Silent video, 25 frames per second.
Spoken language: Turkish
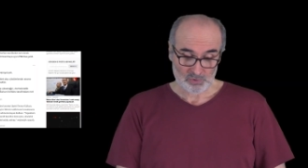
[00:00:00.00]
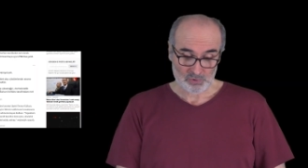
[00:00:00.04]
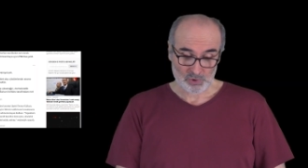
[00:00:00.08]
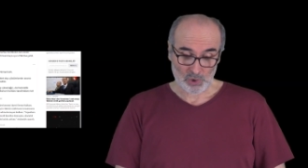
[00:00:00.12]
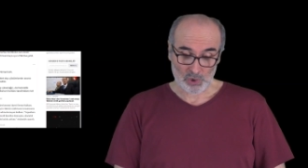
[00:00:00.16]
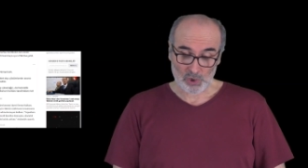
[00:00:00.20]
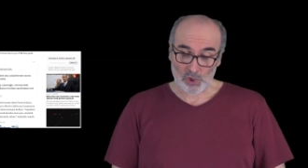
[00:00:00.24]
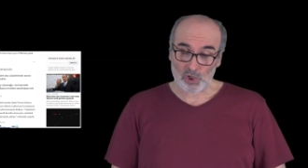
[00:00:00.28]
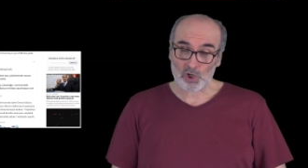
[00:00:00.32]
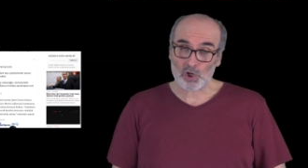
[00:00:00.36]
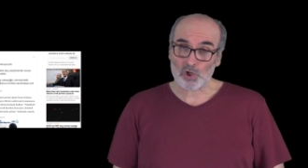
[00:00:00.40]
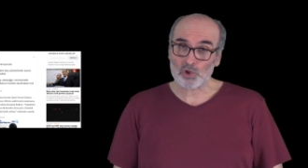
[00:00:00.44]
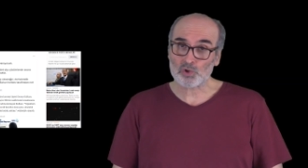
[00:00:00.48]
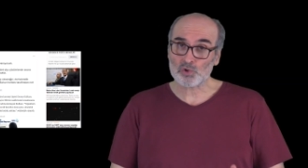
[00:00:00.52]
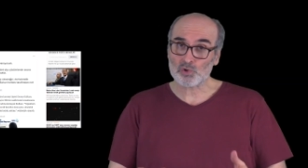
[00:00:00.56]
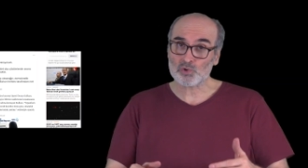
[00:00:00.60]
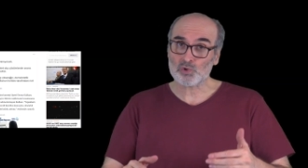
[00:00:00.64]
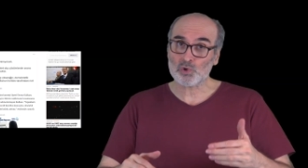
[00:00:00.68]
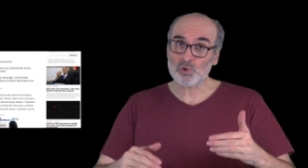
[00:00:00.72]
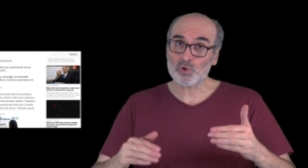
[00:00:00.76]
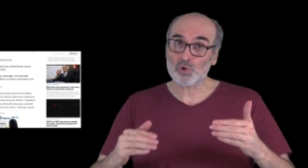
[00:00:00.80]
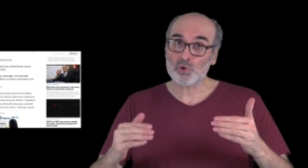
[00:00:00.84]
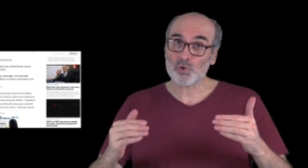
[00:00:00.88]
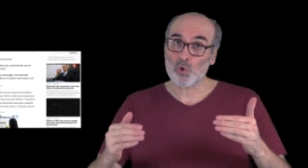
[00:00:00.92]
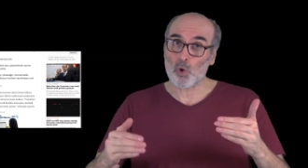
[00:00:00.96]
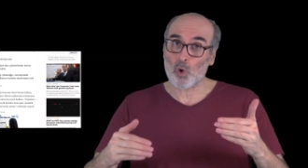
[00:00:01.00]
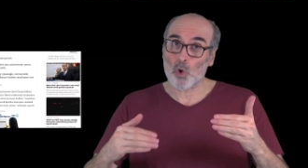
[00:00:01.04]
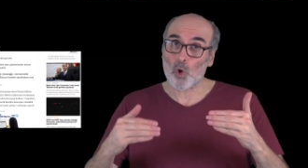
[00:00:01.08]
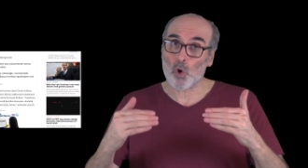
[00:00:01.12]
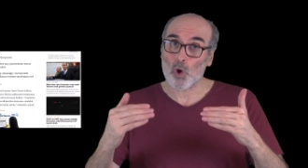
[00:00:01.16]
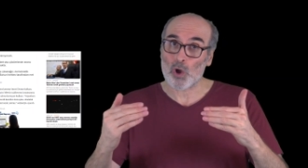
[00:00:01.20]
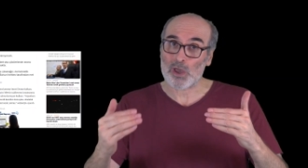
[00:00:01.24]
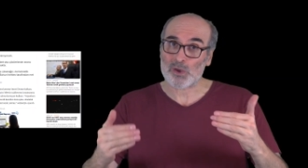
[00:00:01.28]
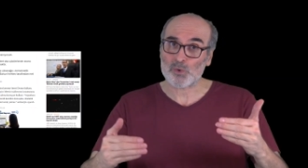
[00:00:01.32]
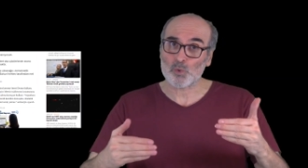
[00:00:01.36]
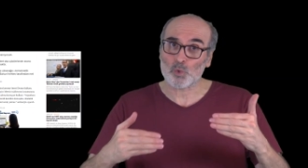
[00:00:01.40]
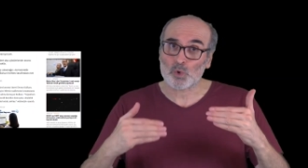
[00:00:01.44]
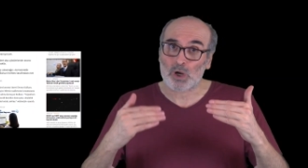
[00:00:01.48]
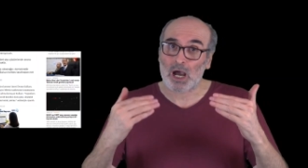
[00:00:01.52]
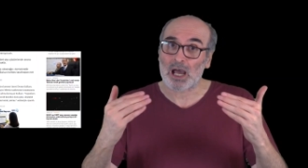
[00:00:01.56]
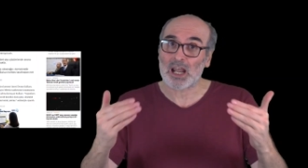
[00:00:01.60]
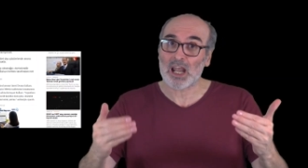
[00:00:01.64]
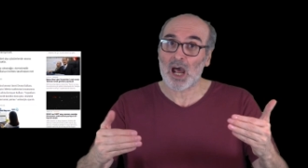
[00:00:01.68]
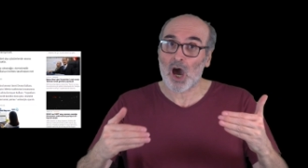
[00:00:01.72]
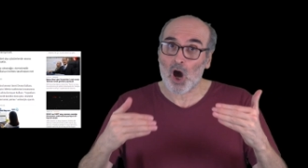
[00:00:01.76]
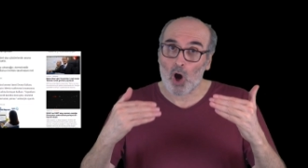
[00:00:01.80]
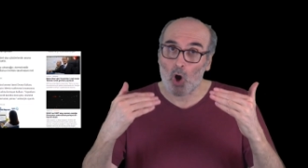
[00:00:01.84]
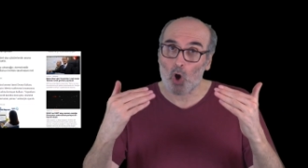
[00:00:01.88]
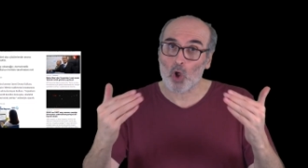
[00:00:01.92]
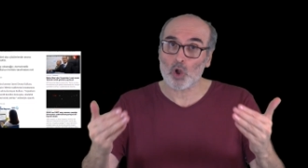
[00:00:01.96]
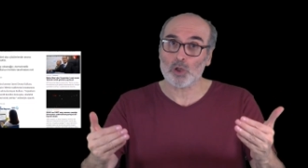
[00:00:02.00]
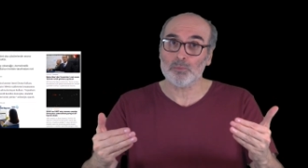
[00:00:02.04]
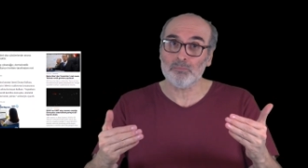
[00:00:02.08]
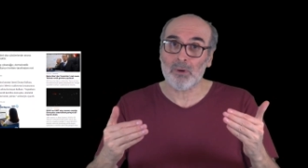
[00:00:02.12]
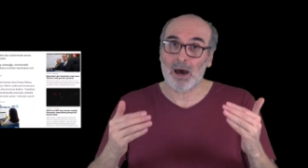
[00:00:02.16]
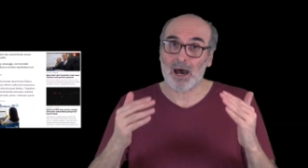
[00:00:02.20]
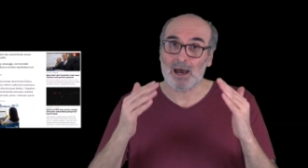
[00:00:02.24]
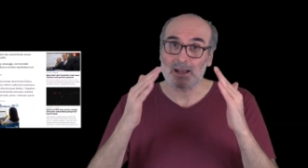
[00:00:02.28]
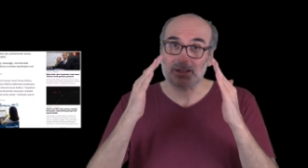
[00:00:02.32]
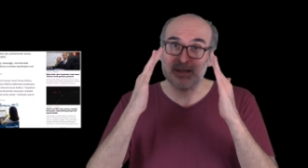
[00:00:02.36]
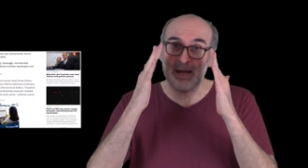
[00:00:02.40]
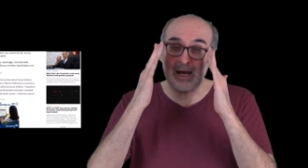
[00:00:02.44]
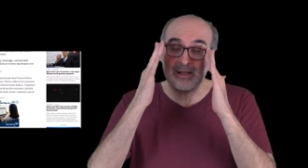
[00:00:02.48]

terör örgütünün o ukala olma,